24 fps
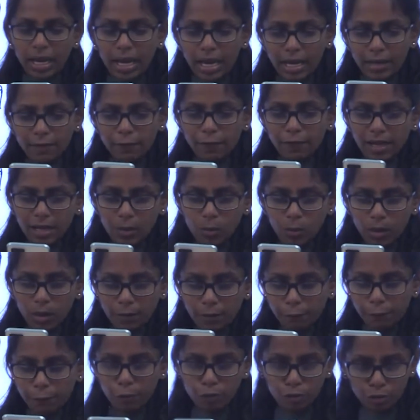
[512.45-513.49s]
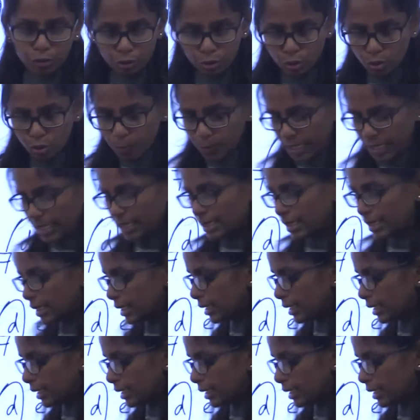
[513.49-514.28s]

எயிட் ஃபைவ் ஒன் ஃபோர் சூப்பர் ஆன்சர்